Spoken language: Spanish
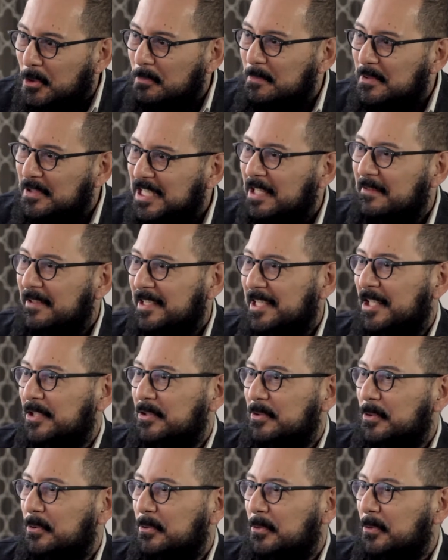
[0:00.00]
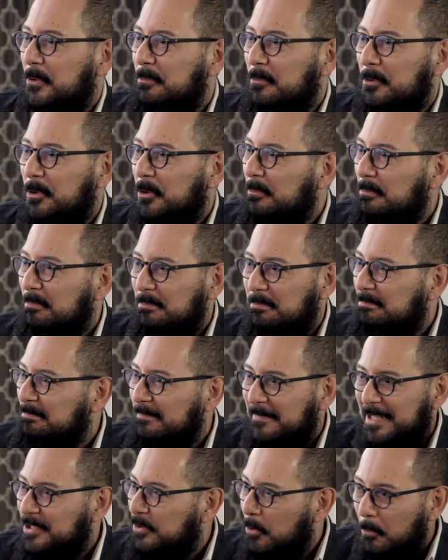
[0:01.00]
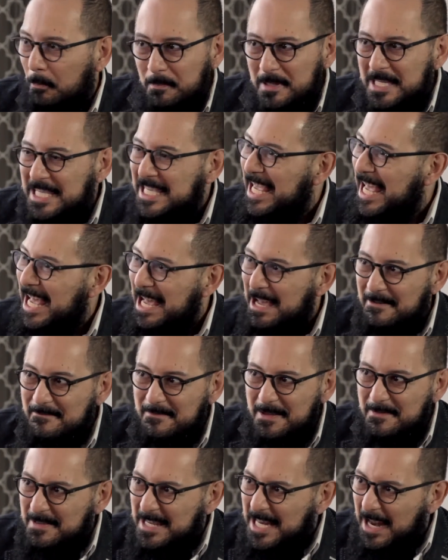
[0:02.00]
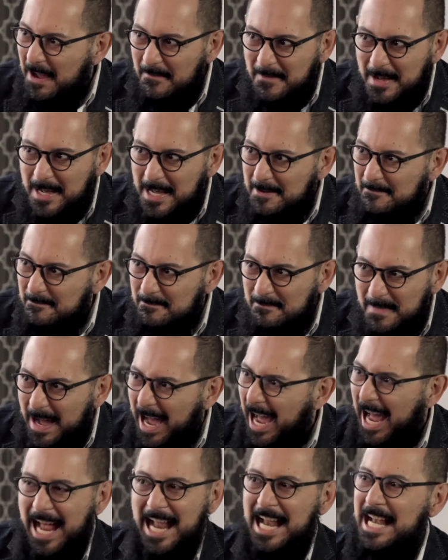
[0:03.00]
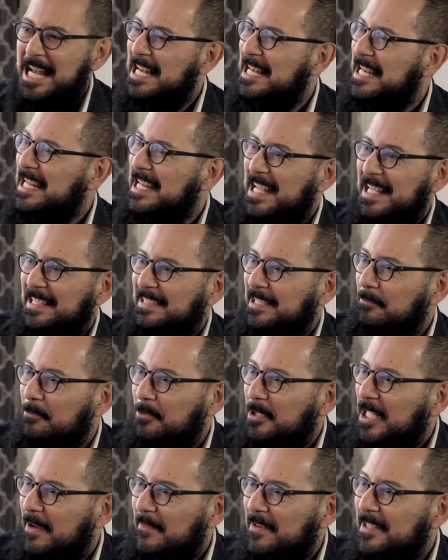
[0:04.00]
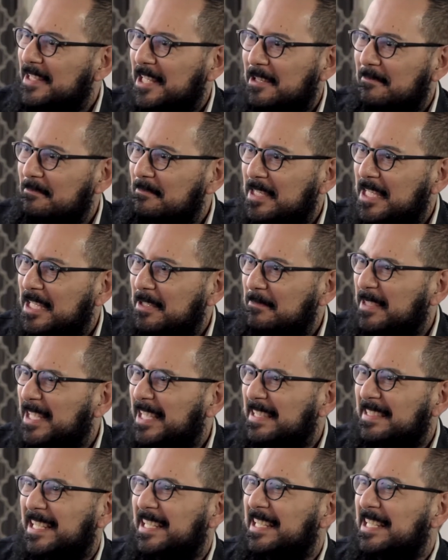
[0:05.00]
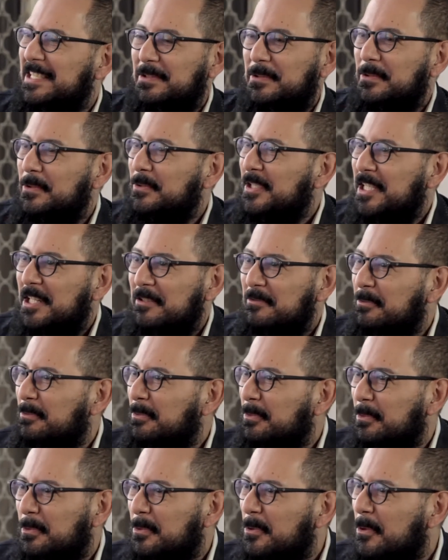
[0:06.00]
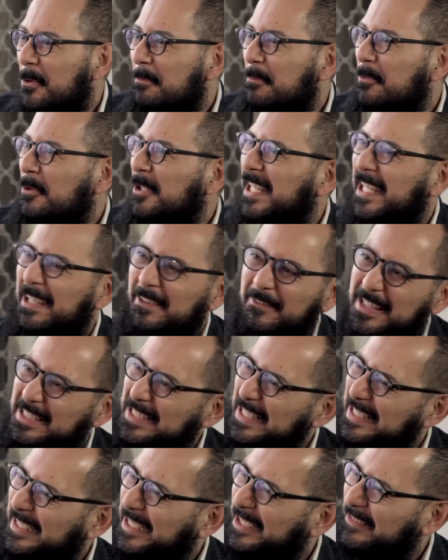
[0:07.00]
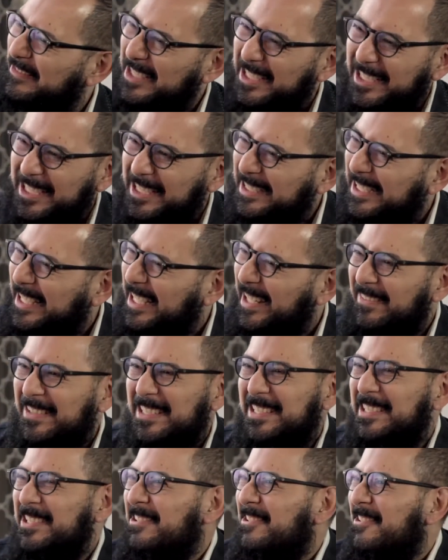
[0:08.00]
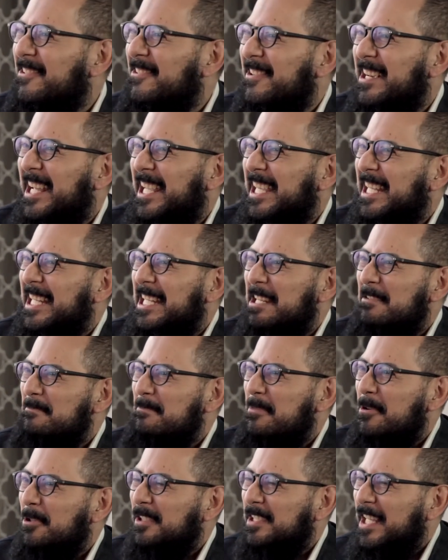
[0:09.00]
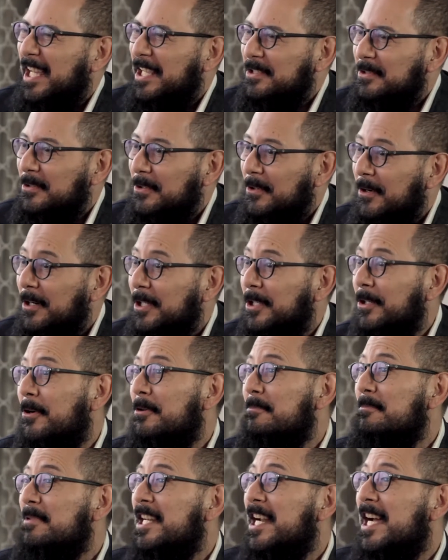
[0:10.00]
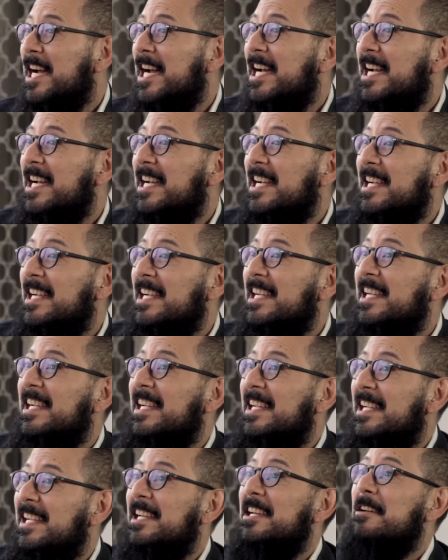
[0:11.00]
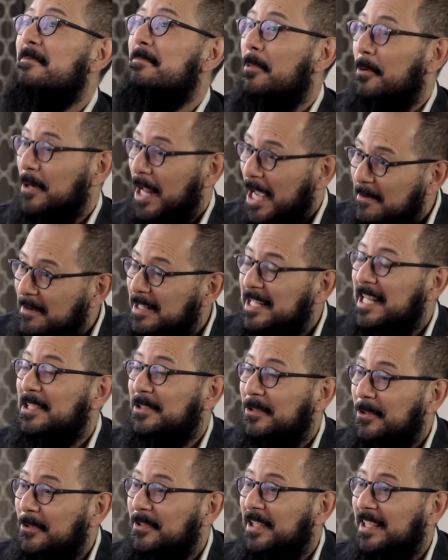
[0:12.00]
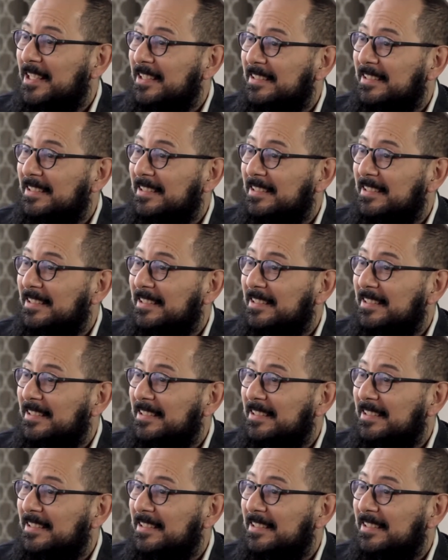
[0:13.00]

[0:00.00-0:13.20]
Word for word: comenzaba en esto, todo el mundo me escupía, me miraba mal, se burlaban de mí, me decían, esto no tiene futuro, ¿por qué vas a escribir de televisión? ¿A quién le importa eso? Y hoy mira, por ahí van las cosas.